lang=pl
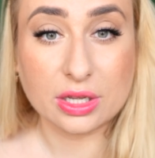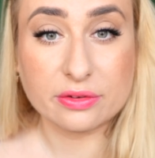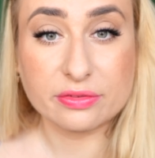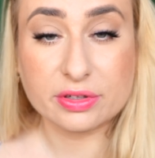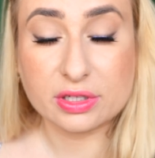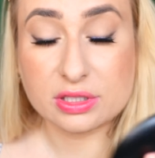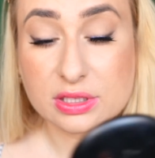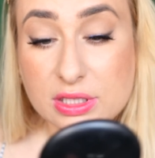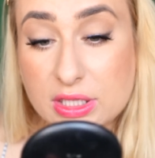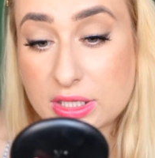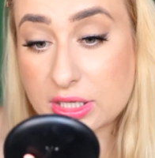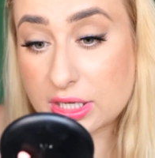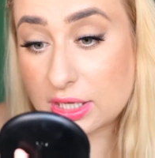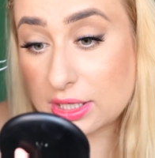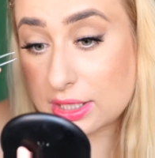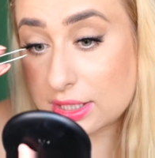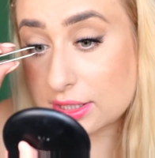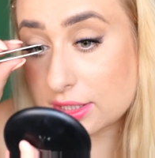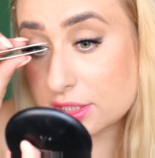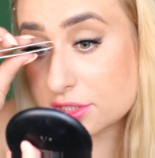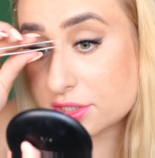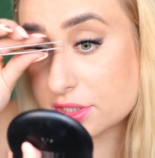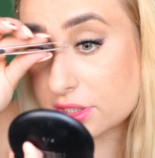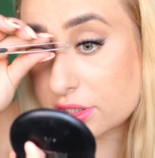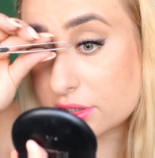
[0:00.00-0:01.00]
Efekt takiej
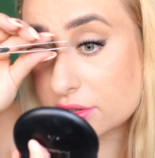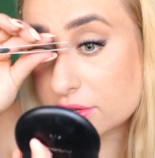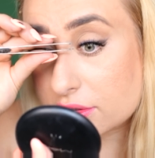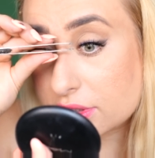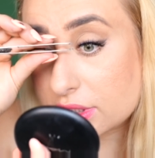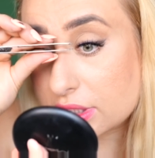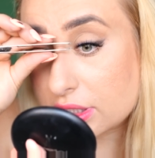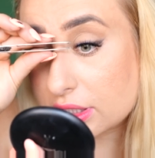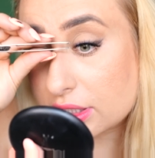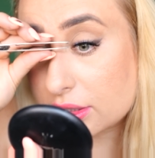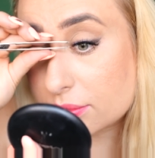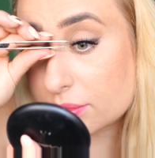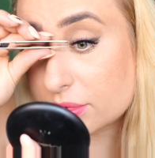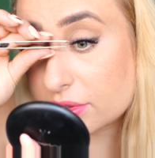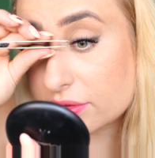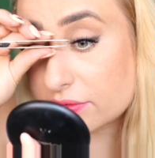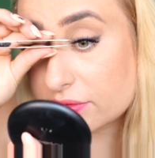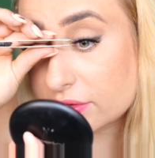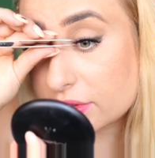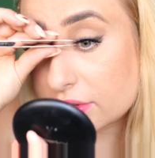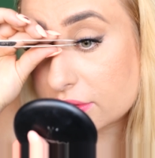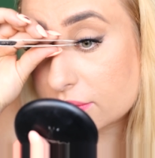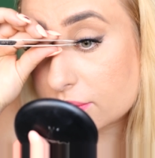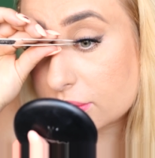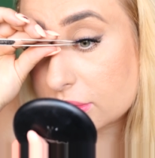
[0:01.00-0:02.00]
laleczki to daje,
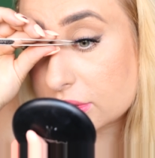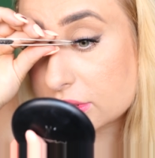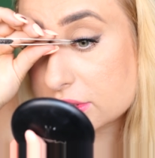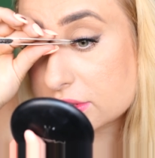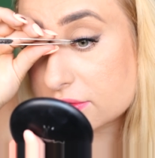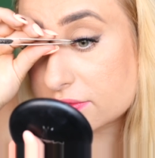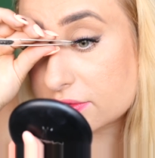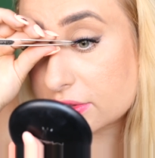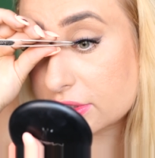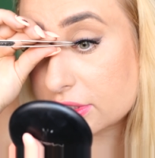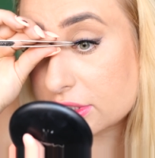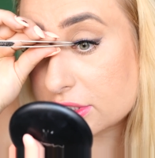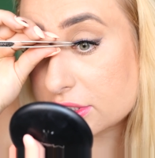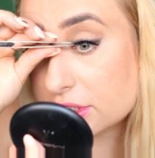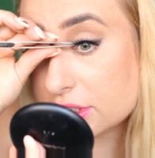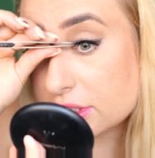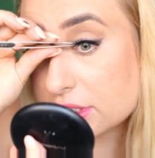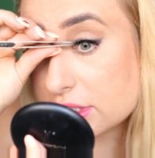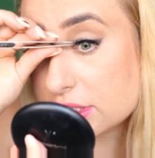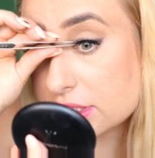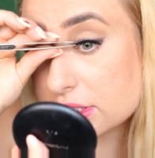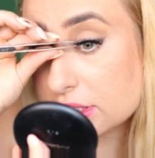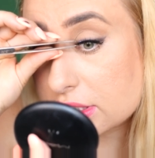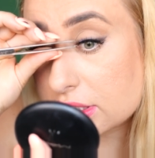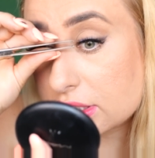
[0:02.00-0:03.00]
naprawdę bardzo fajne
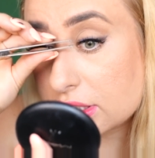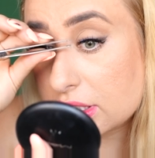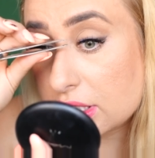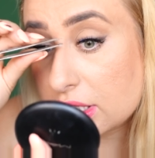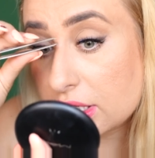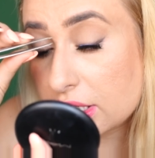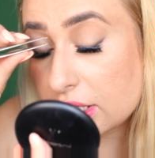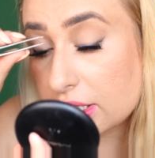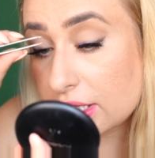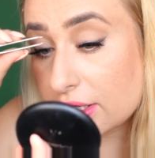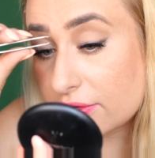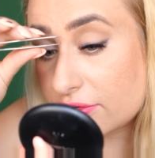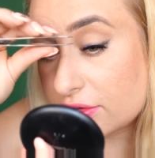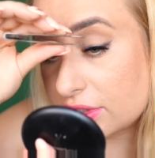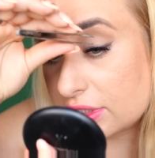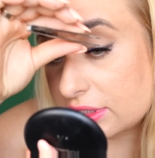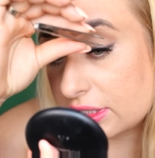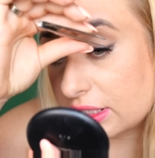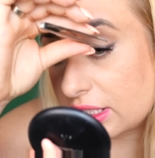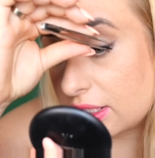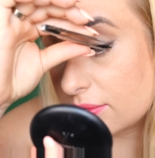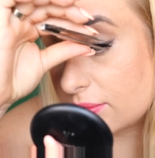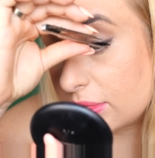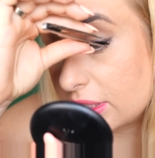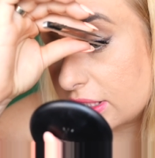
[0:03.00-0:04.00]
rzęsy. Ja wolę
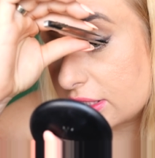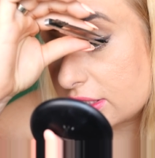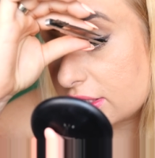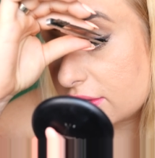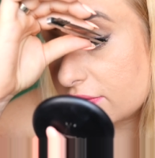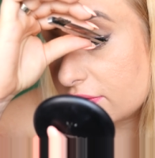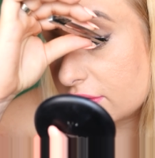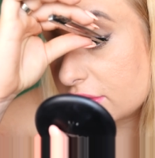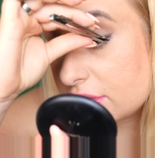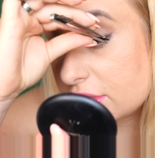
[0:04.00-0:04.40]
takie bardziej,